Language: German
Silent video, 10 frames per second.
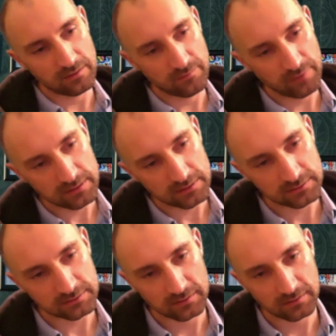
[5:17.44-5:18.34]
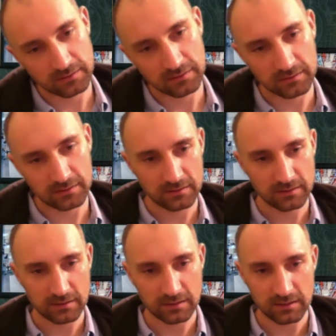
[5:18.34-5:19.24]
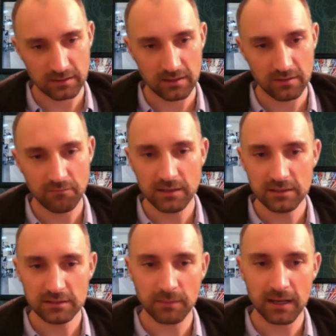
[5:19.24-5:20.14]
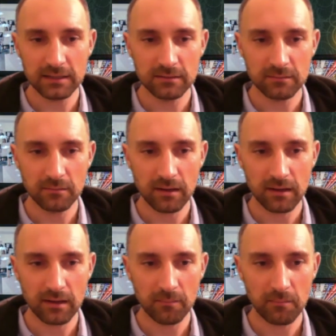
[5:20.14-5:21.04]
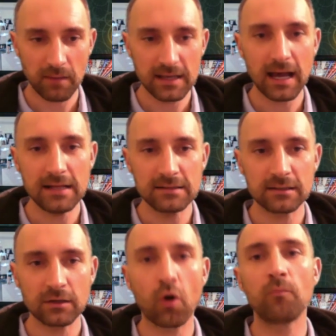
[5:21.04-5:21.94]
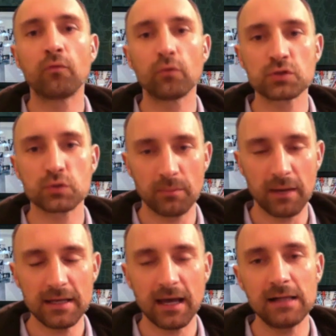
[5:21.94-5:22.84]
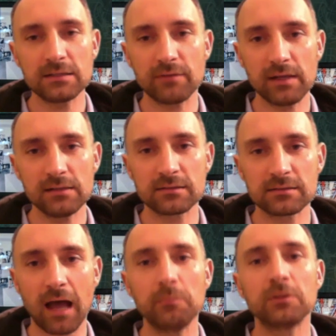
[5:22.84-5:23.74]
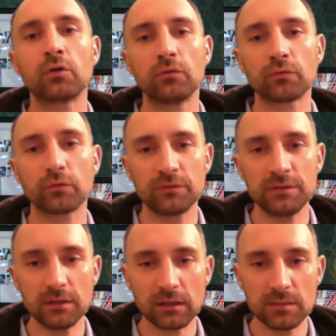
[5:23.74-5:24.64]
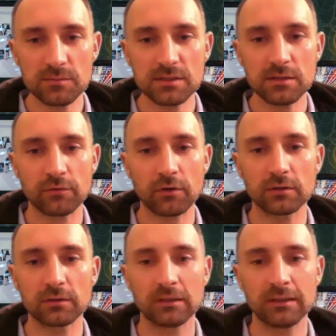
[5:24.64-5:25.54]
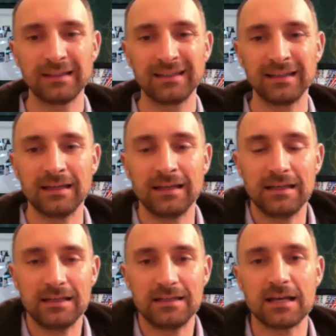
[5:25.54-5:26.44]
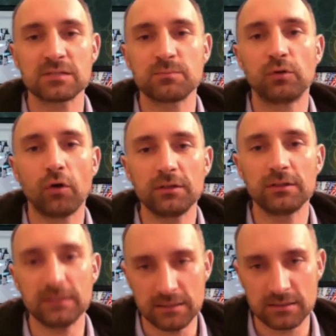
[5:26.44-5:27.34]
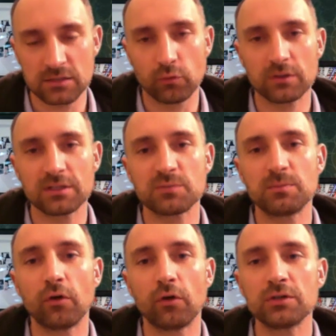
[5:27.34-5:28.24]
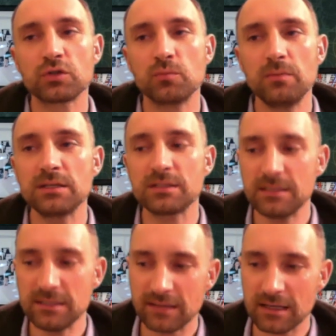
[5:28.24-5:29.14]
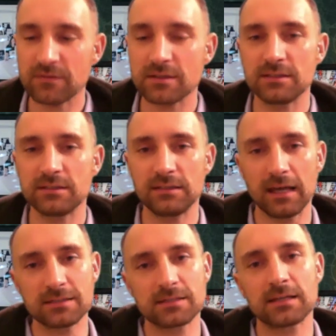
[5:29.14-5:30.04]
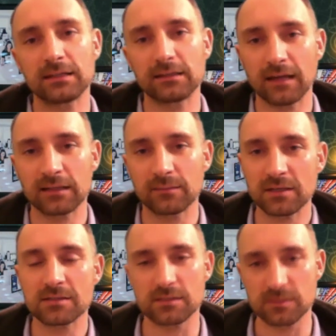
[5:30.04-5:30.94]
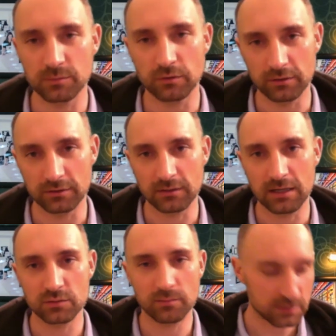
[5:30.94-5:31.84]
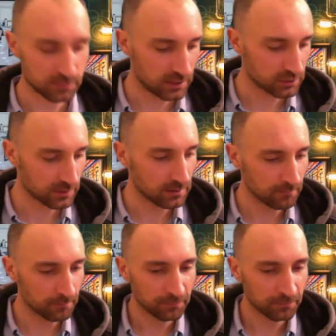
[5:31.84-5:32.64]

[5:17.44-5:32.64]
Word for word: wenn ich, wenn ich mein, meine alte Komfortzone, meine alte Welt damit konfrontiere im Sinne von, das bedeutet nichts oder das bedeutet zumindest nicht das, was ich die ganze Zeit gedacht habe, dass es das bedeutet. Also mal als Beispiel,